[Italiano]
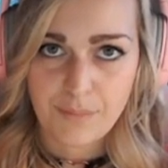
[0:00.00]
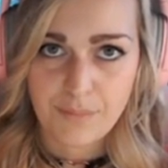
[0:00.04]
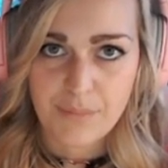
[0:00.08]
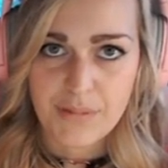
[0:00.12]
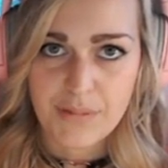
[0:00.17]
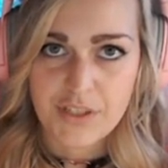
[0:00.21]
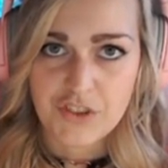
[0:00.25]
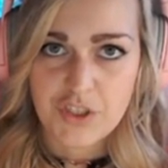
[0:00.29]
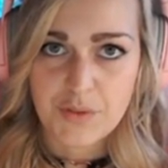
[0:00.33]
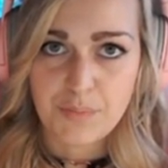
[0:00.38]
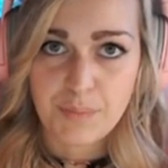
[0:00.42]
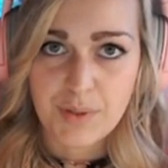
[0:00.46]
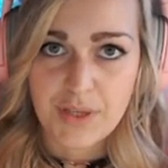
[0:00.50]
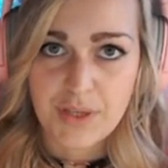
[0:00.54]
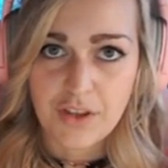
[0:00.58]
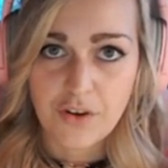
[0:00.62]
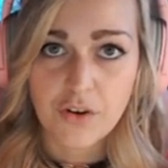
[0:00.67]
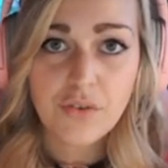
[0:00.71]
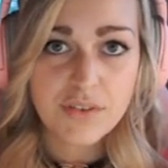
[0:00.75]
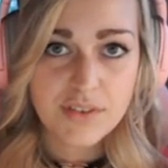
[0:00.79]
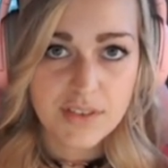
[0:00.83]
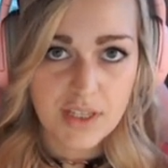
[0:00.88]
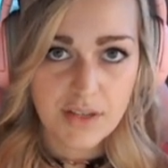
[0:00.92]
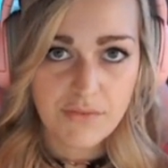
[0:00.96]
PG
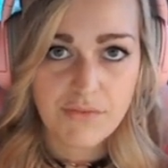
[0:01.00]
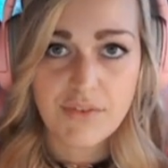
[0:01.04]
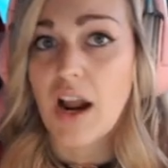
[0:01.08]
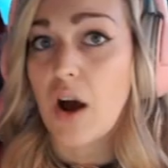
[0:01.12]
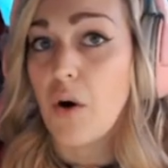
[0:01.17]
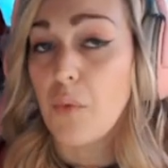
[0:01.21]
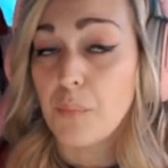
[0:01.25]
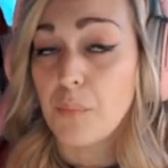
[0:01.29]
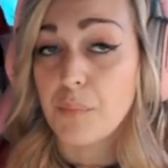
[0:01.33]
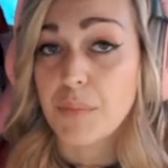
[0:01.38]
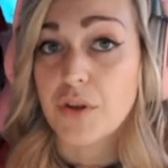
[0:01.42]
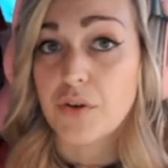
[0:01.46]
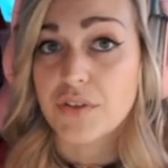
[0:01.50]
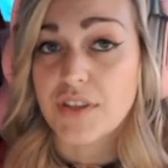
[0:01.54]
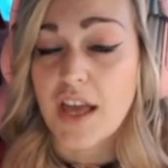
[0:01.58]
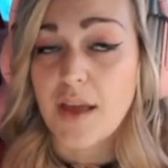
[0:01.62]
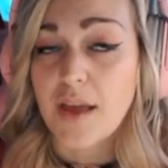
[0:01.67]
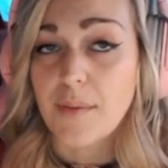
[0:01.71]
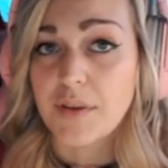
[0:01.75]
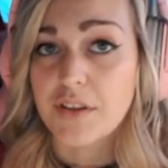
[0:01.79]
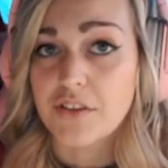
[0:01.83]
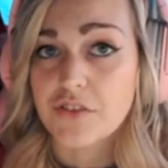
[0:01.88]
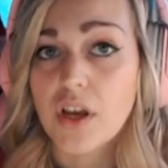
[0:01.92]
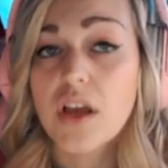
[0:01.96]
Piro servirà un Piro
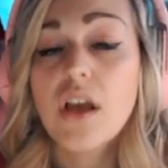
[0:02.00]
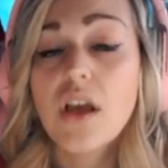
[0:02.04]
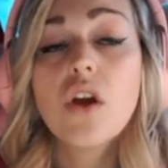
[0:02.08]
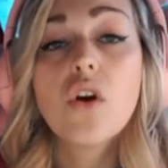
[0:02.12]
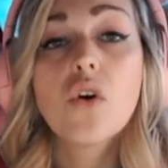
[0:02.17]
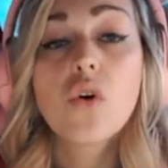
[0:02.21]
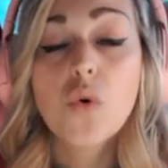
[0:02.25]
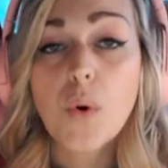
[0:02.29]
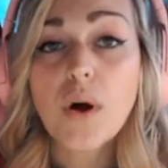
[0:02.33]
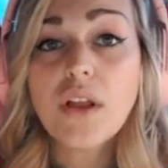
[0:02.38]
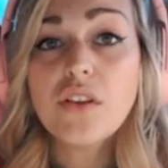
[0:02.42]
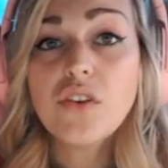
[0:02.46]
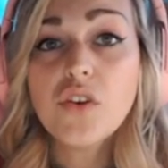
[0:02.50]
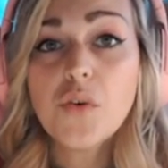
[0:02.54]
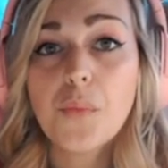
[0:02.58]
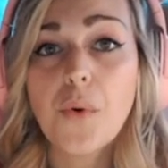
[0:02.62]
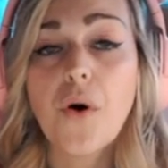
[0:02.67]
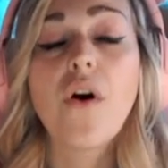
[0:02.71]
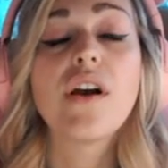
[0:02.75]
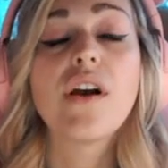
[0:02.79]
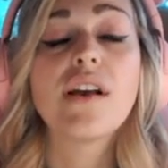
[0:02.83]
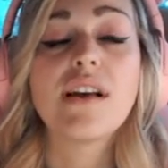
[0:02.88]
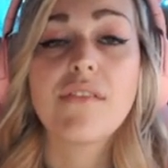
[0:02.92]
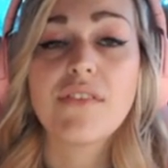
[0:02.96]
Damage. Quando
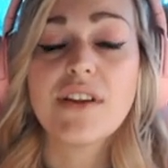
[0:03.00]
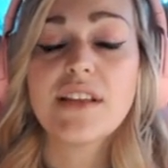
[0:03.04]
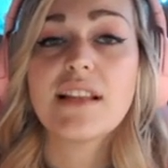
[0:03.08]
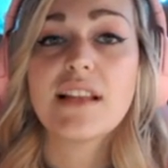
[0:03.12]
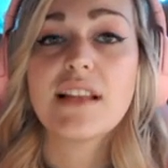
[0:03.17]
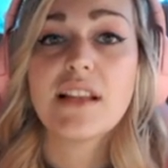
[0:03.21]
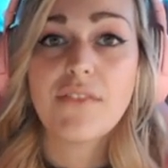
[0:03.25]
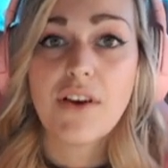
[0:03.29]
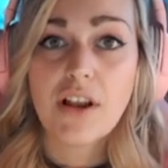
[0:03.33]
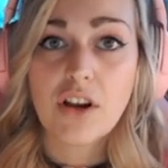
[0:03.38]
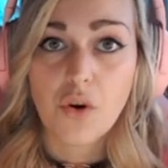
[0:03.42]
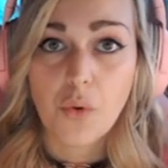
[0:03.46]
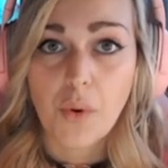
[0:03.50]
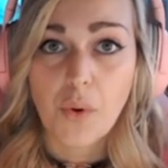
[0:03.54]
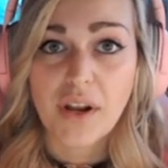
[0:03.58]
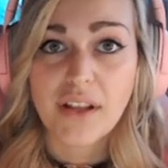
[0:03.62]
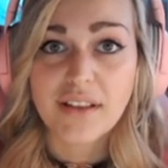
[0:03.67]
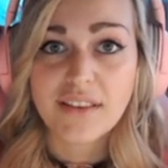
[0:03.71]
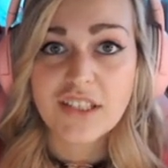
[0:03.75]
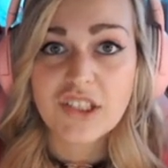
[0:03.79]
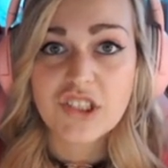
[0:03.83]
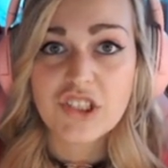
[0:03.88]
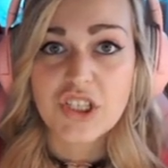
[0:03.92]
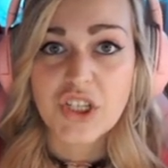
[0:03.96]
poi avrete il livello
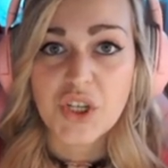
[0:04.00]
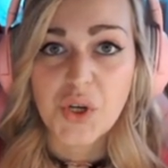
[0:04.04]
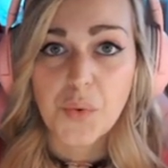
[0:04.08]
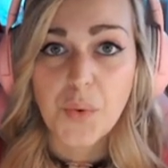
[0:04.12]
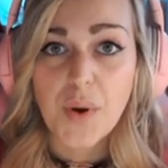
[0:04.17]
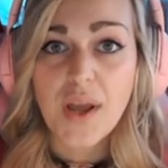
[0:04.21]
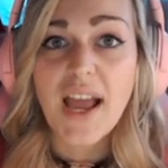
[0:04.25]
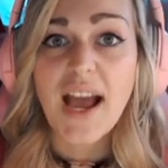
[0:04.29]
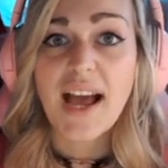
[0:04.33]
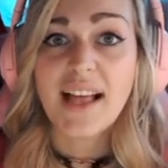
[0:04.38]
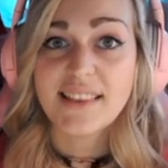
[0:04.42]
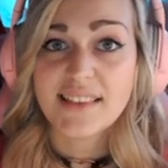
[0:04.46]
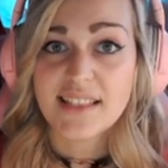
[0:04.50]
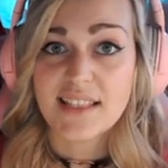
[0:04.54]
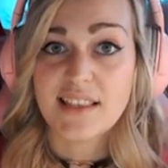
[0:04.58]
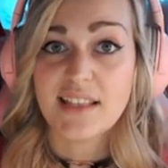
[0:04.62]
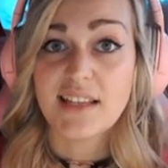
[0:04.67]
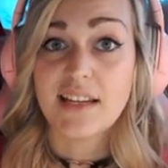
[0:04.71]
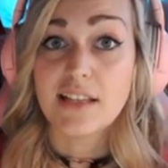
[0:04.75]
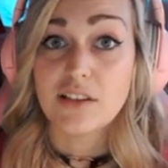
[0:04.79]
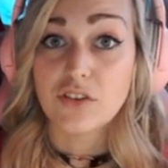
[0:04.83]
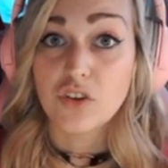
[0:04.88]
45 andrete nel